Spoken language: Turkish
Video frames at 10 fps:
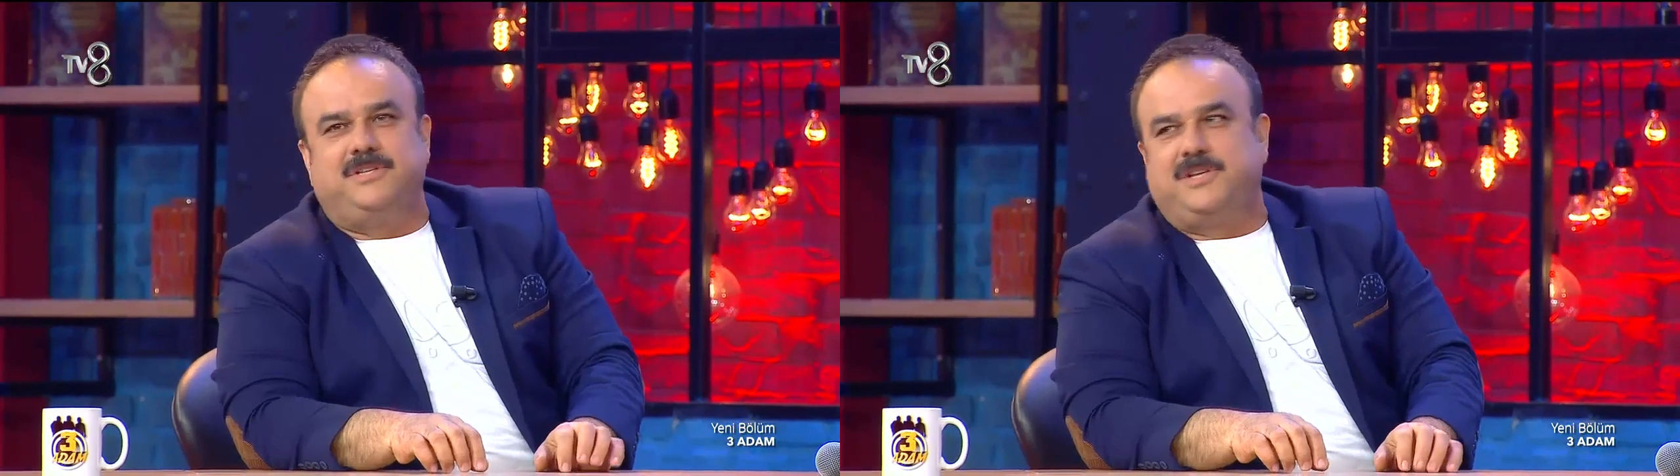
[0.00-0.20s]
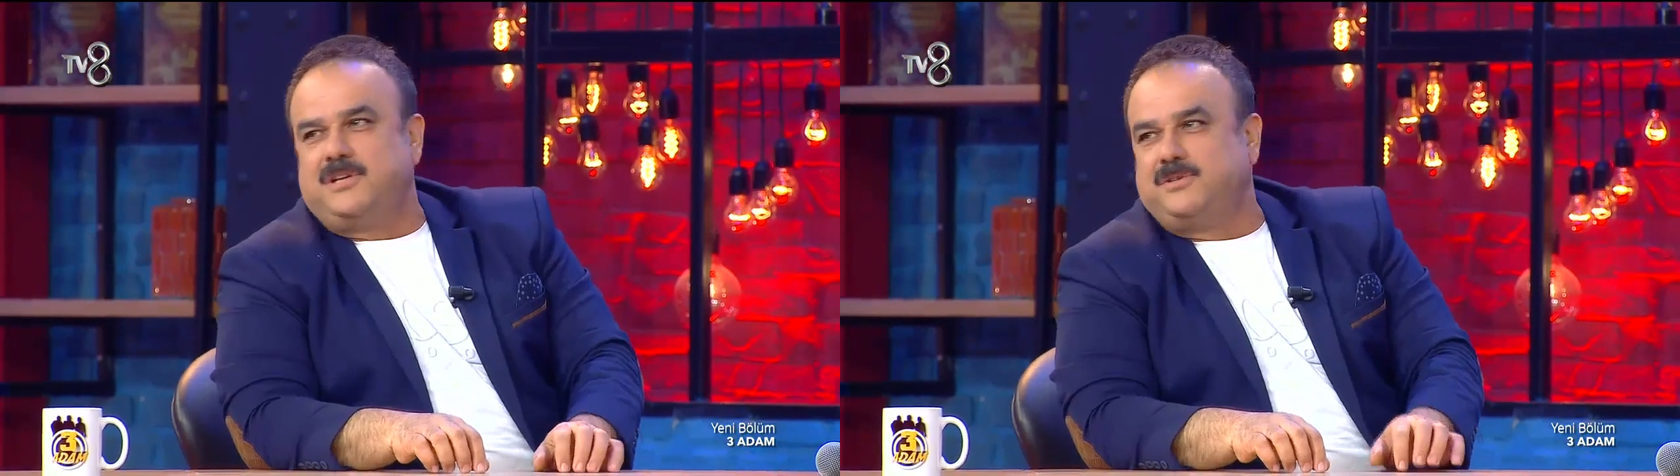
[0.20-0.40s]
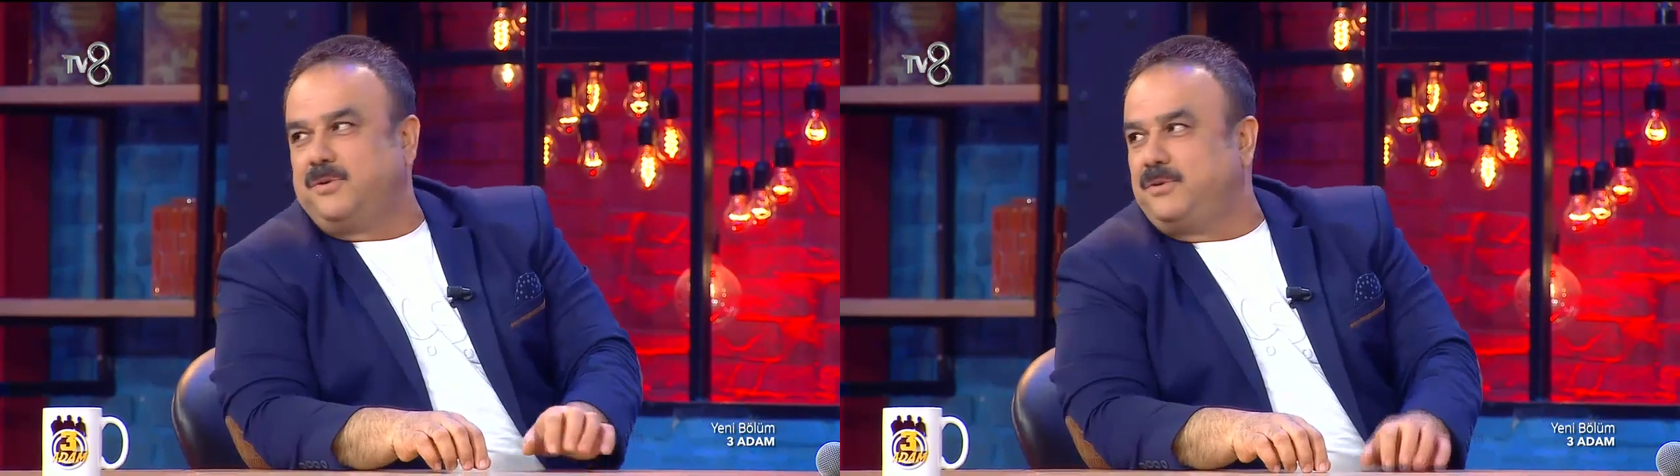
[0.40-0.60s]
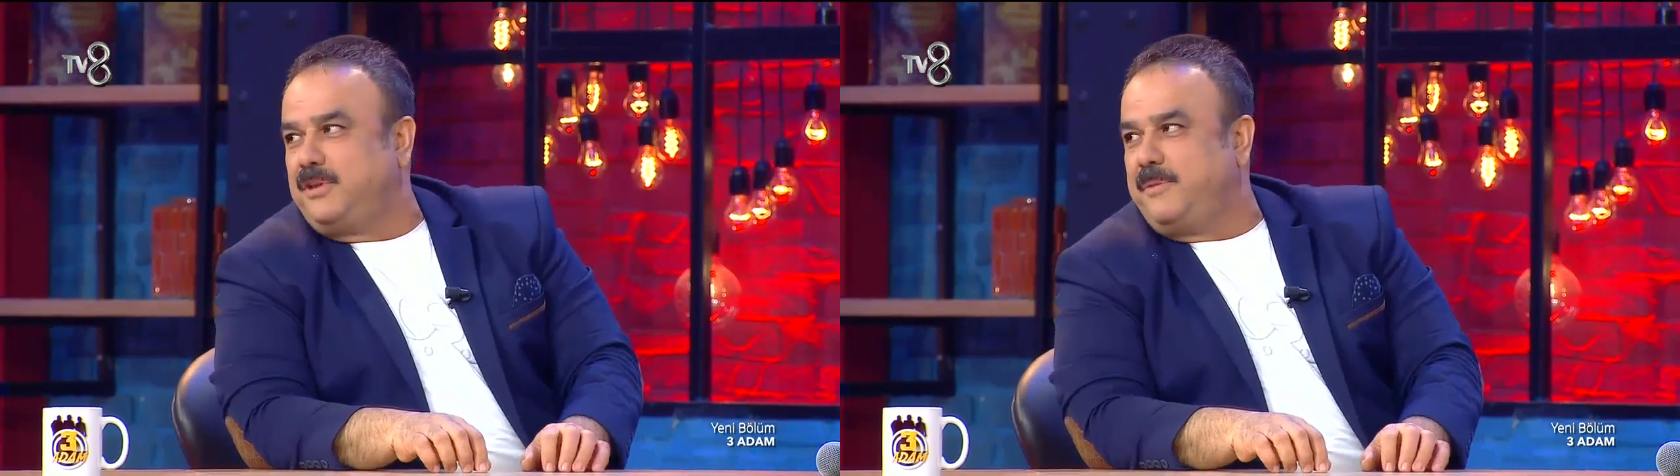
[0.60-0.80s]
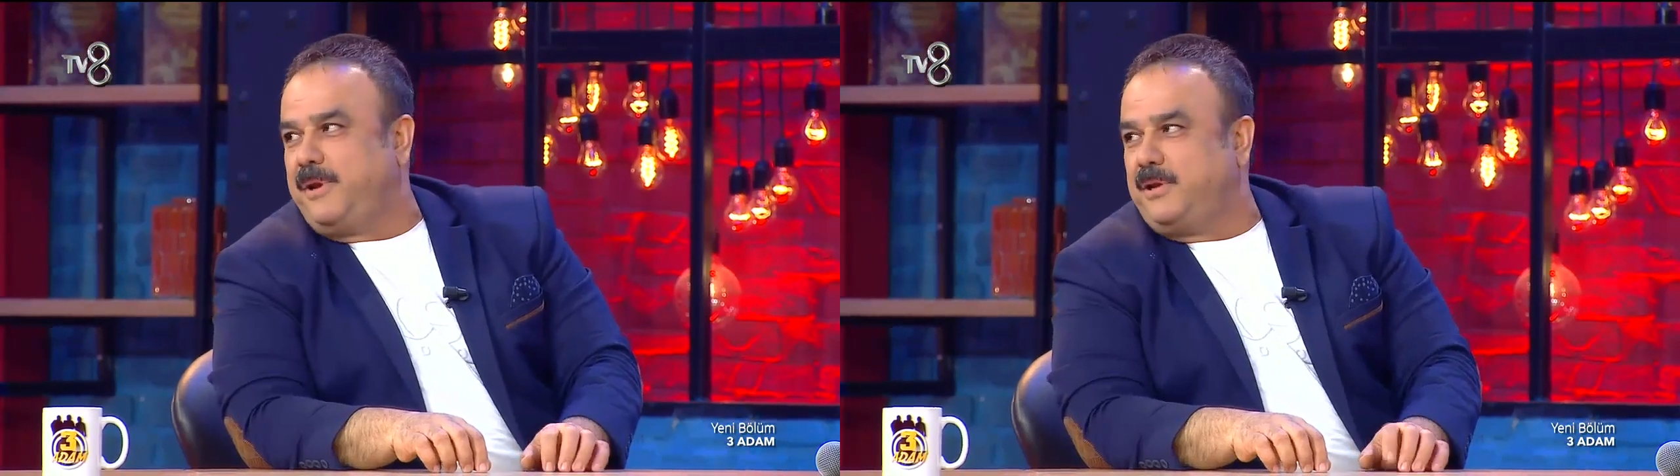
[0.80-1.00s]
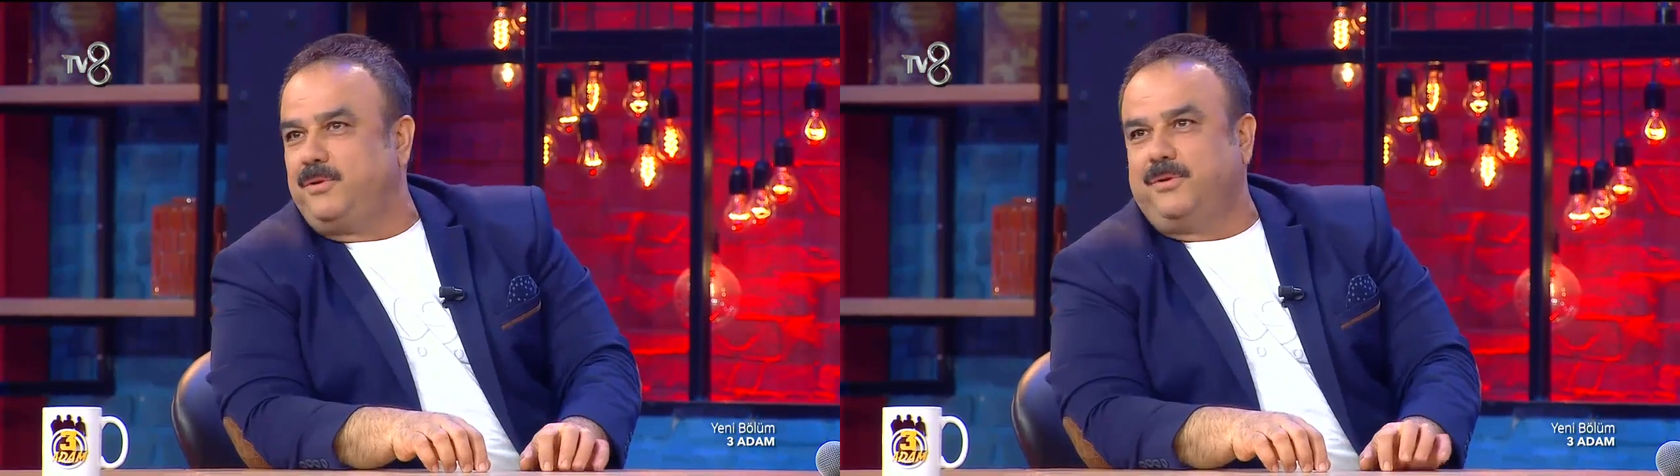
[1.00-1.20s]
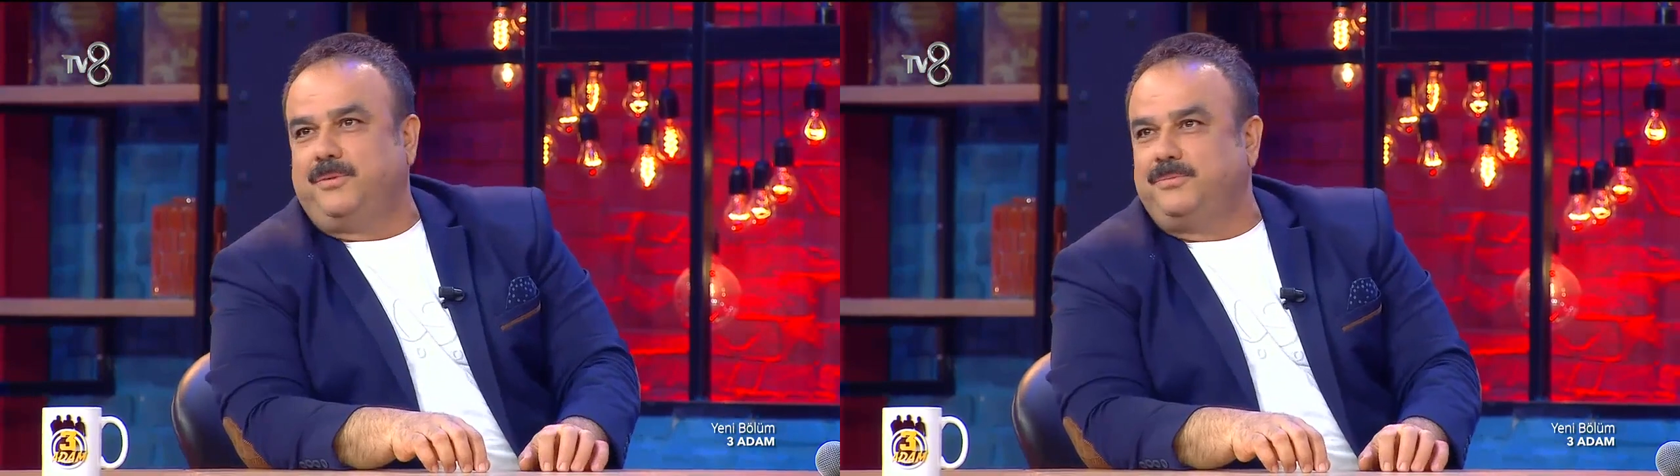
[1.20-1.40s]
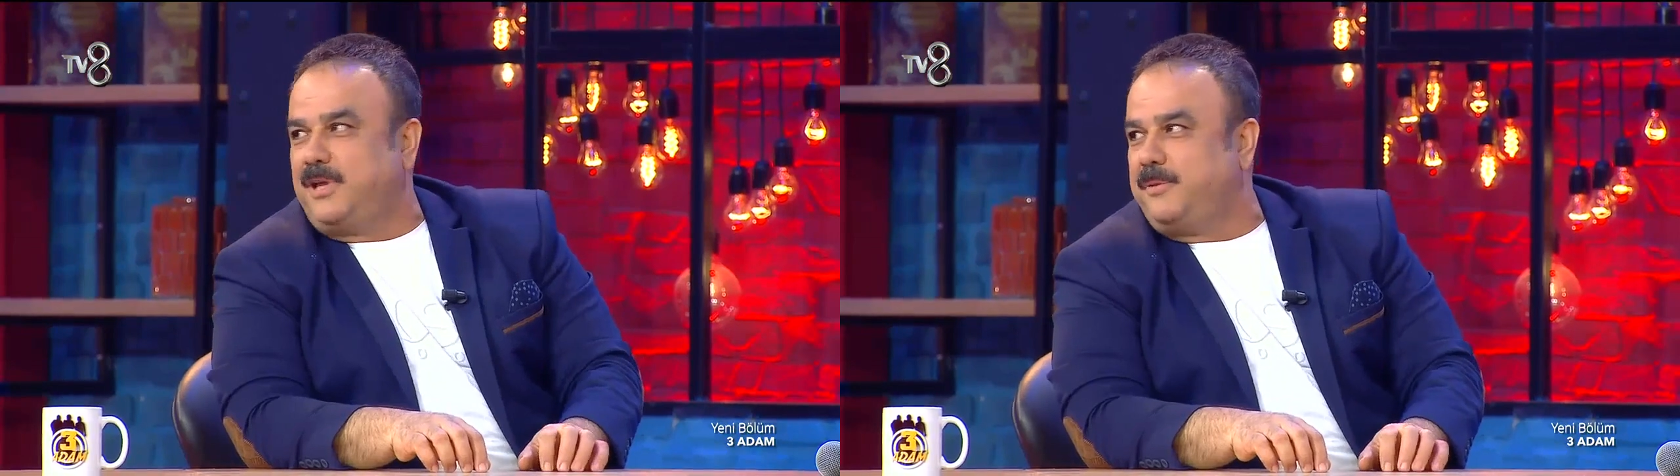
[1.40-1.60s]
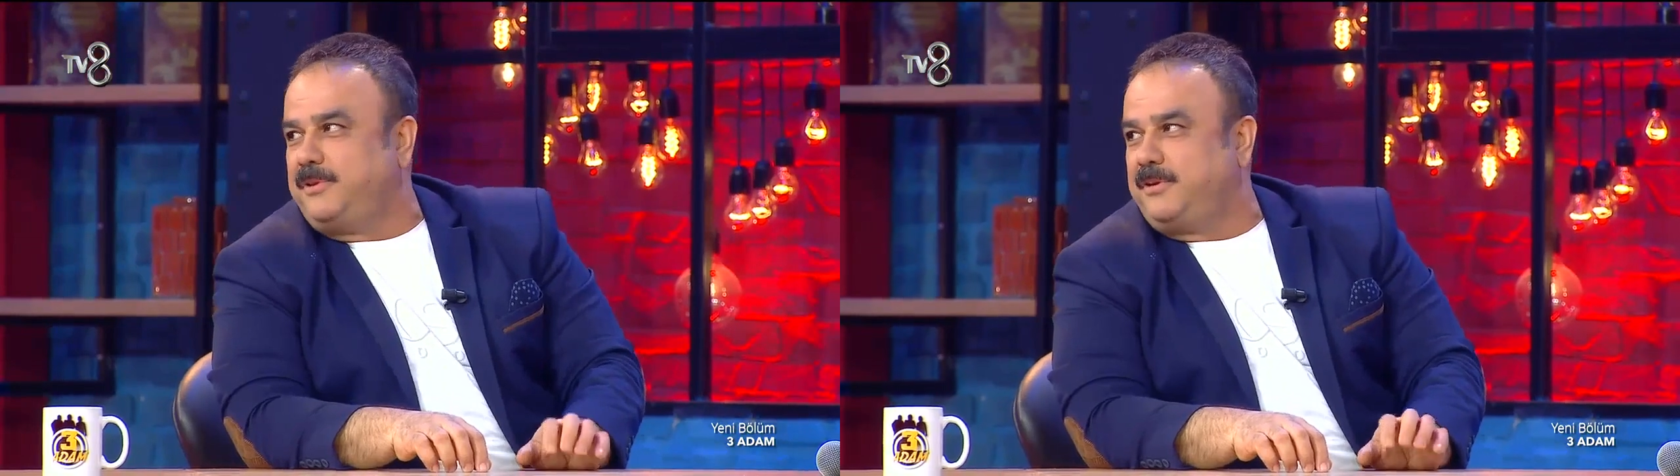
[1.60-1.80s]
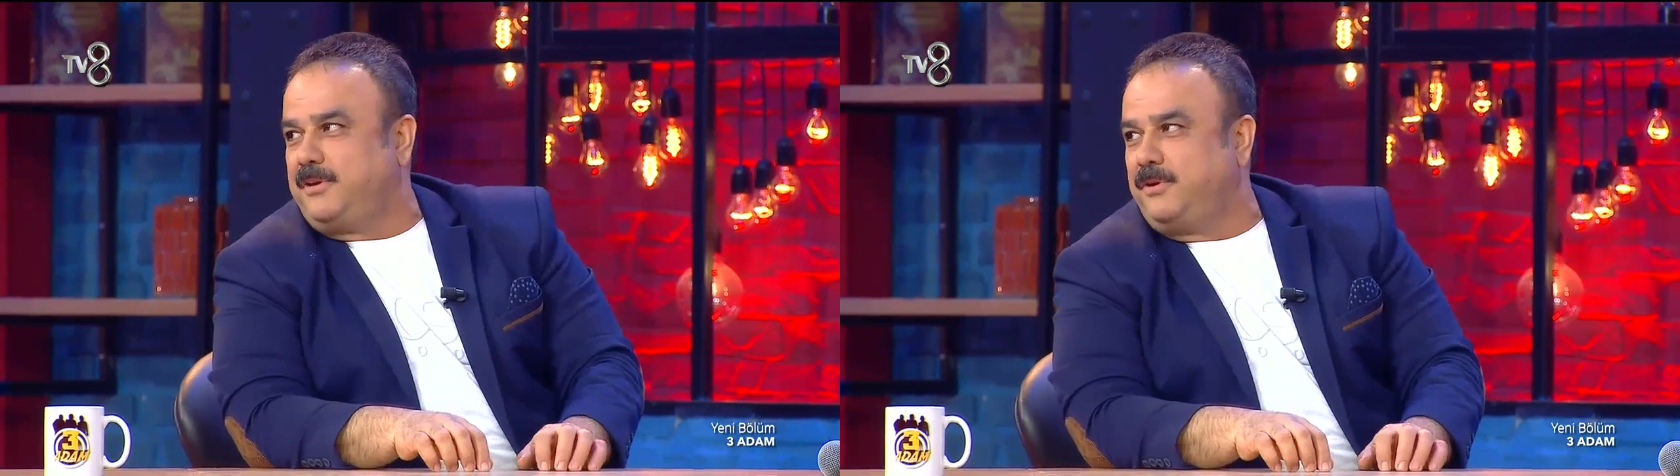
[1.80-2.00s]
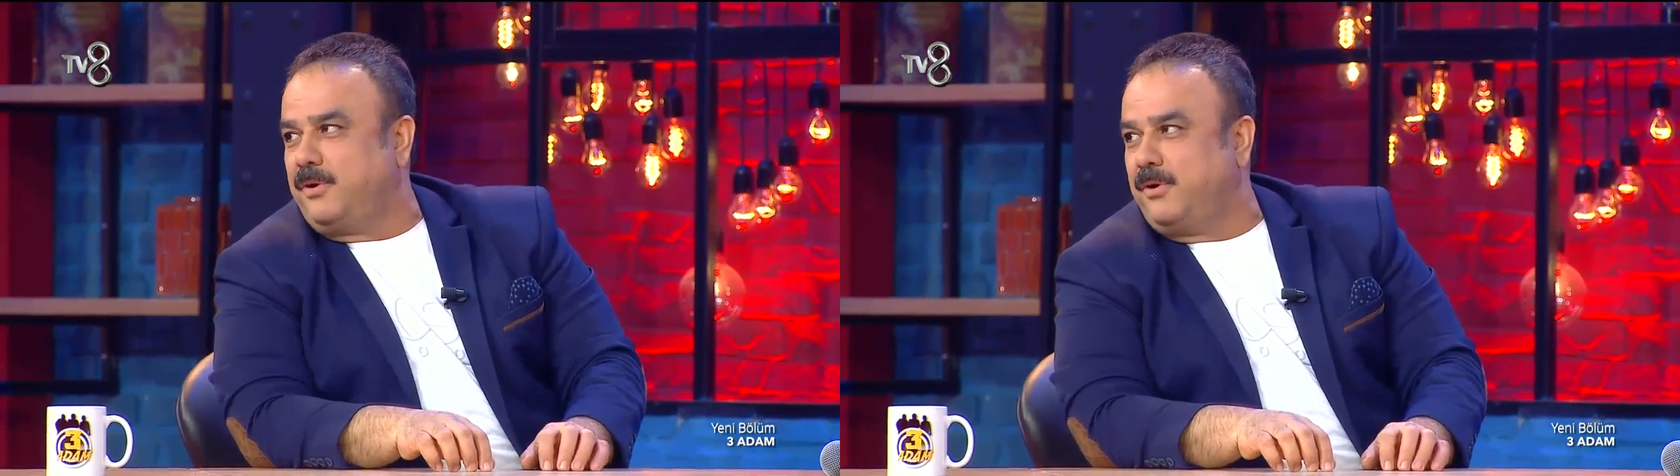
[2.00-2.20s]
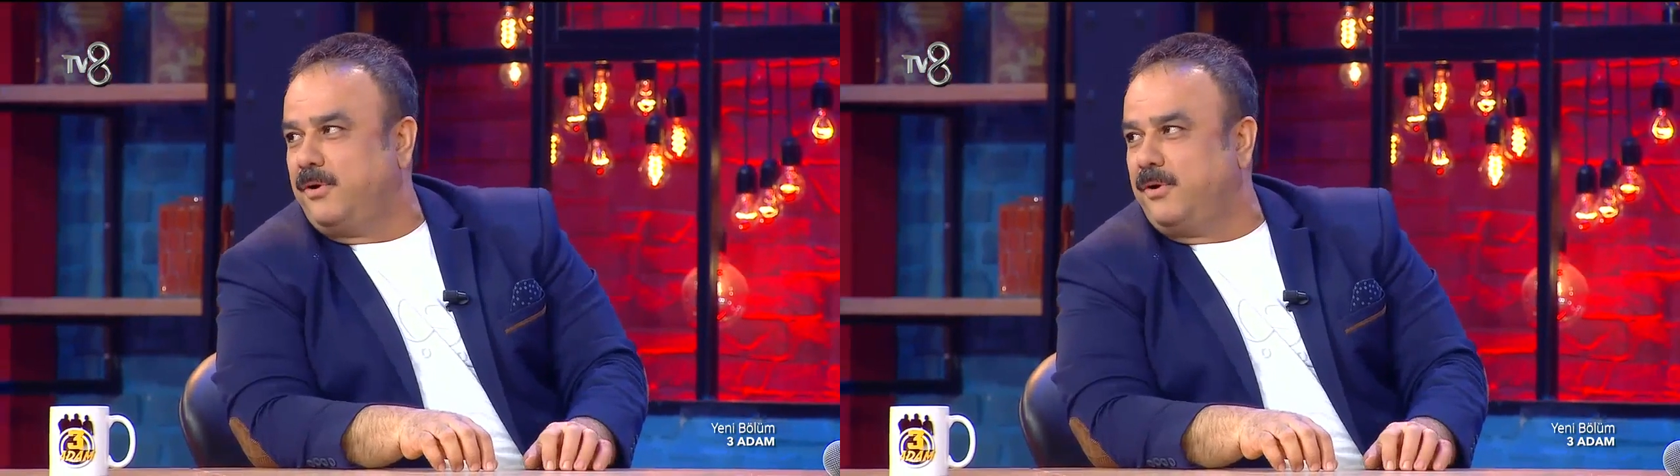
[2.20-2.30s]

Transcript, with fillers: Şenzlong'da bekliyorum daha bir tık yok.